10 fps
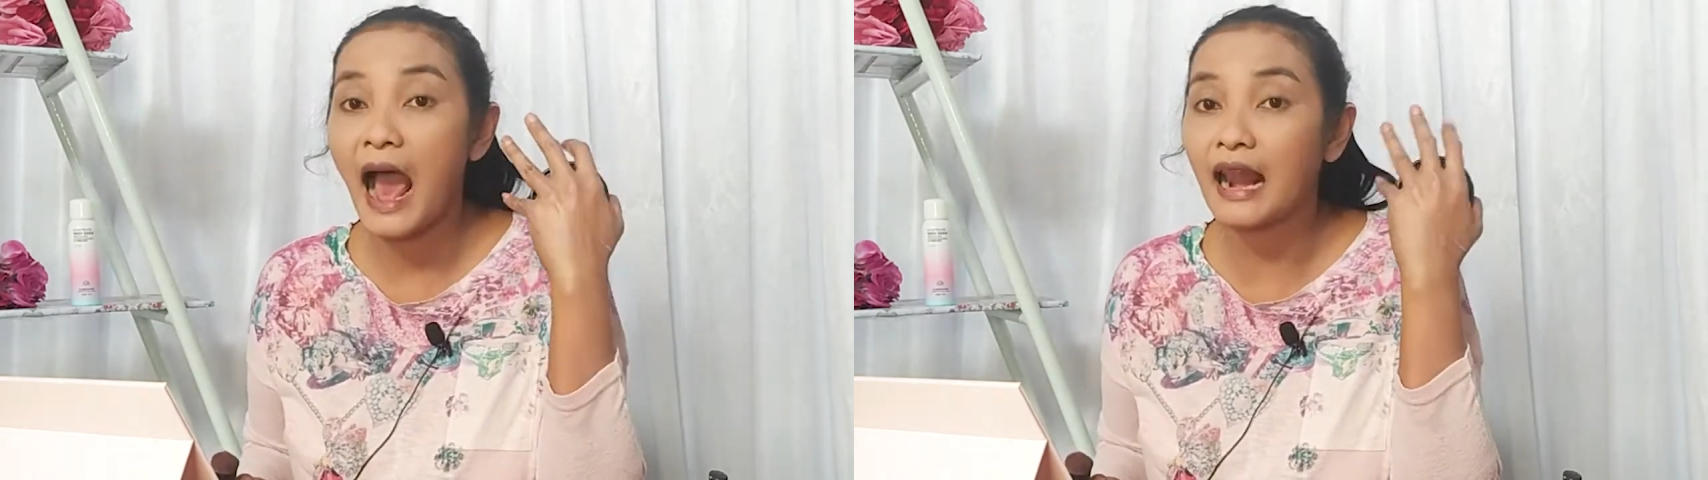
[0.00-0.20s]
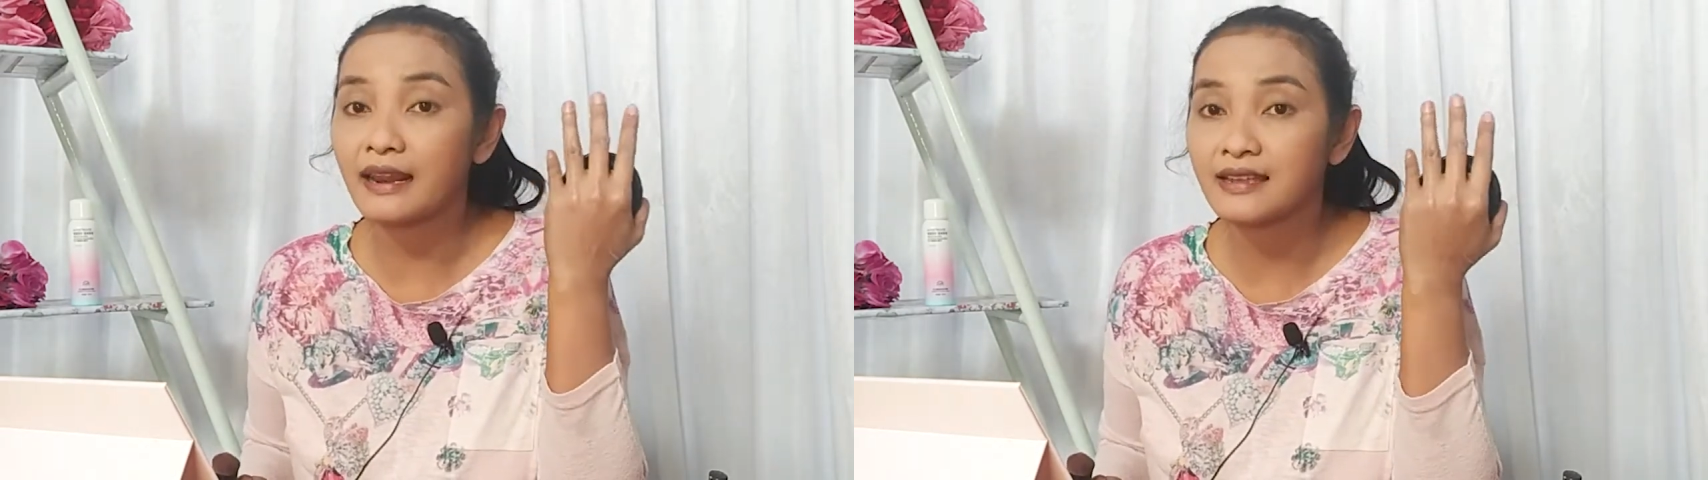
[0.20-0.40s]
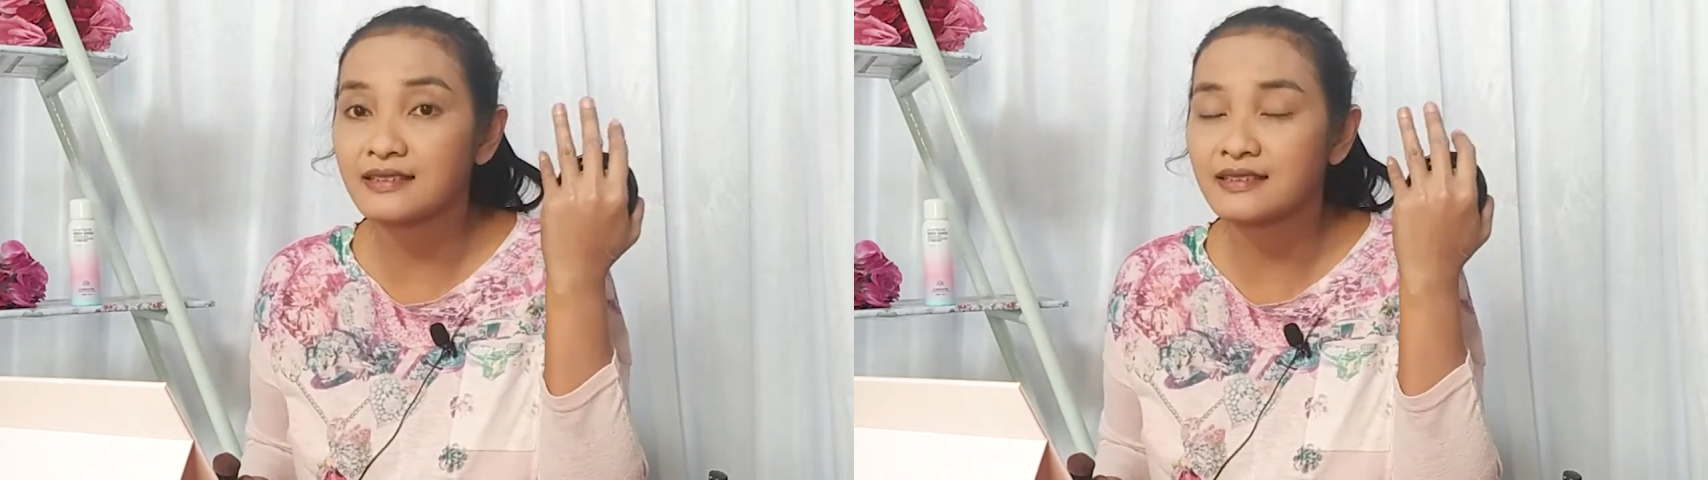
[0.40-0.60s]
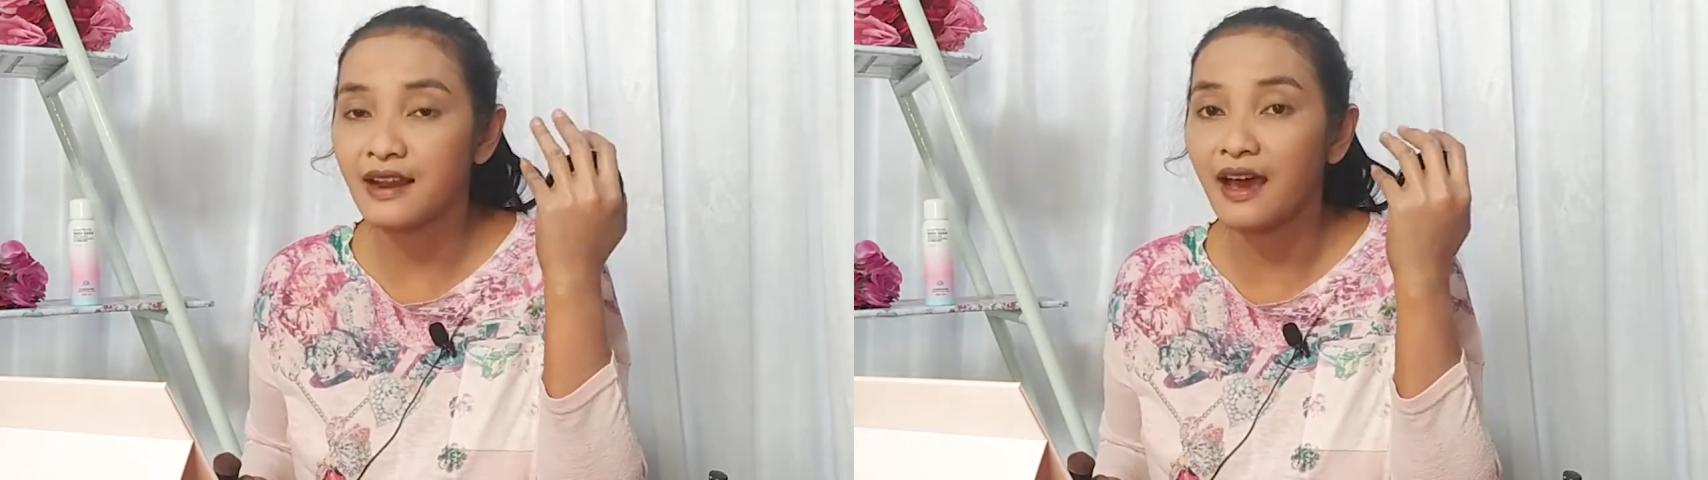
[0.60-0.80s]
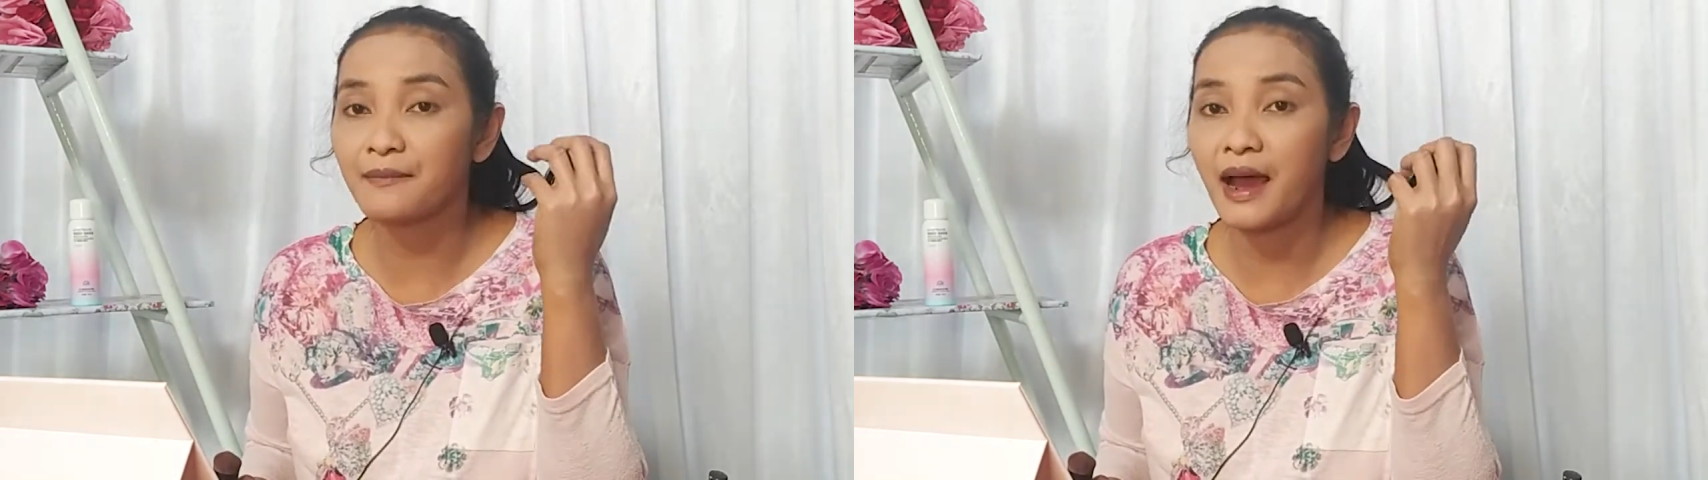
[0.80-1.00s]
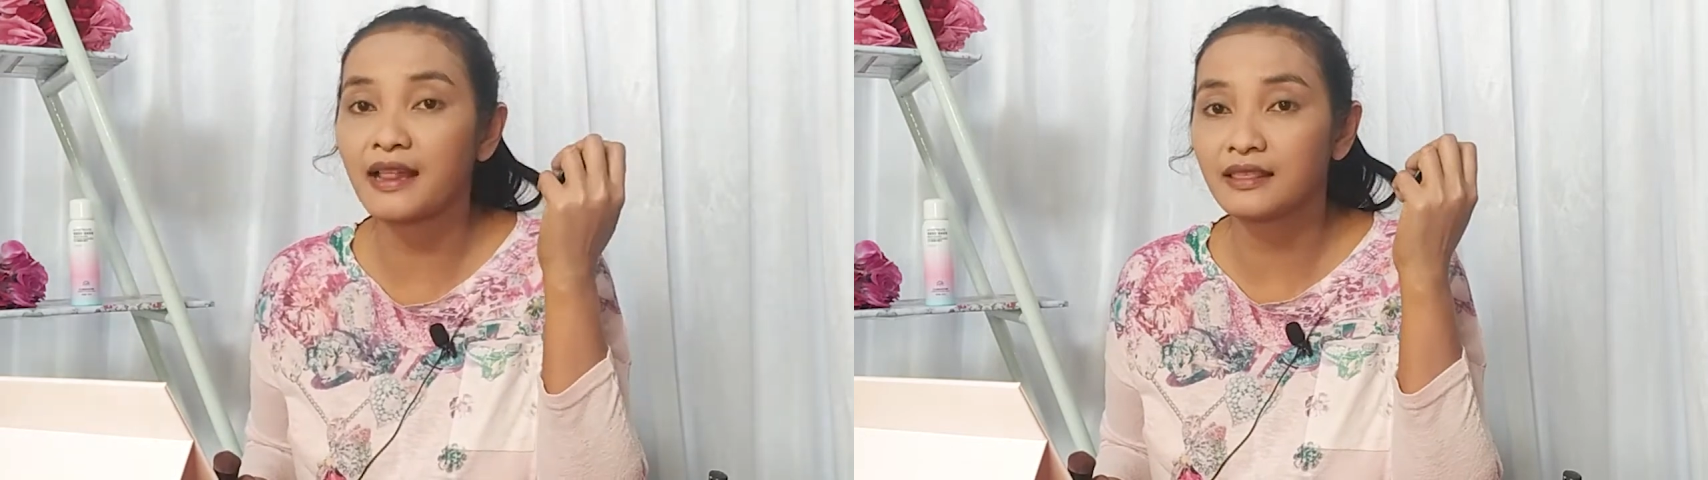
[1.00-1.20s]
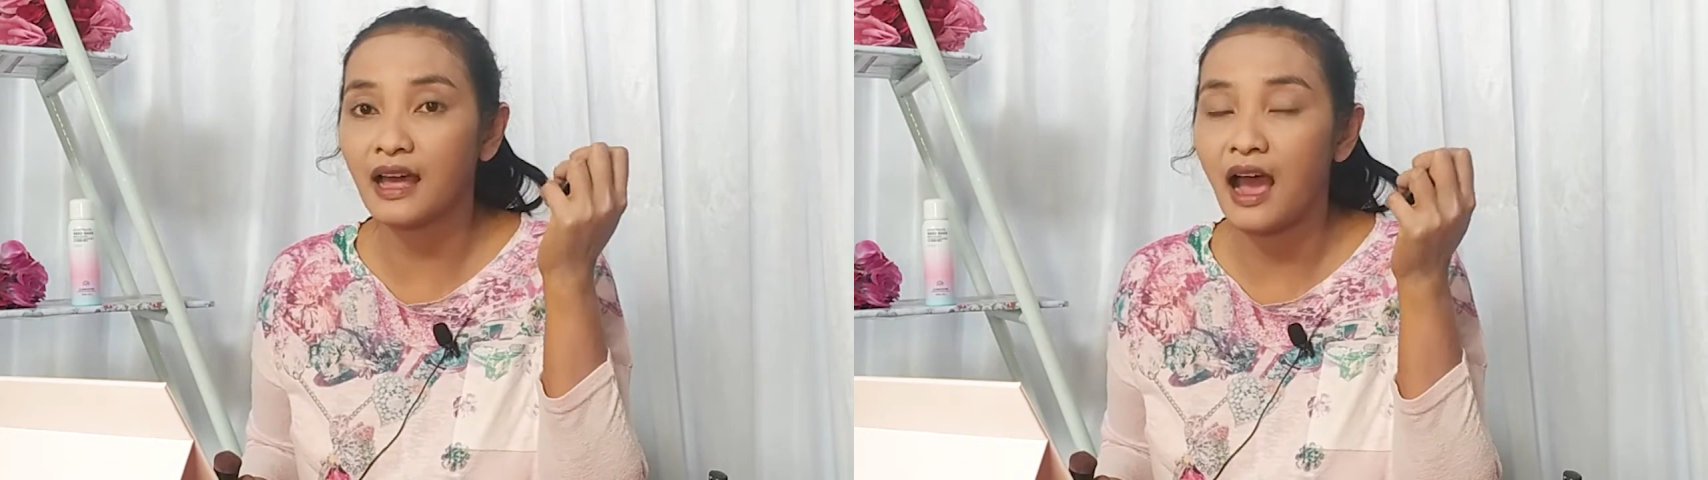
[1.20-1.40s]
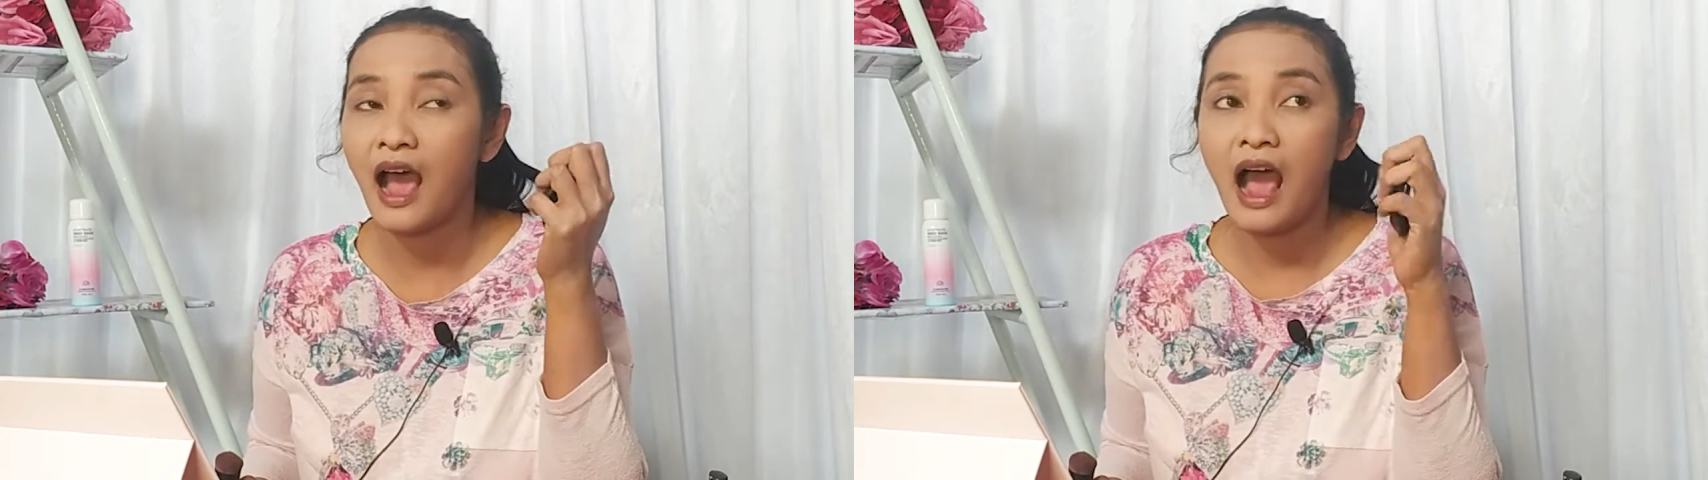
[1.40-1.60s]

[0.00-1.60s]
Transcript: alis dan mata.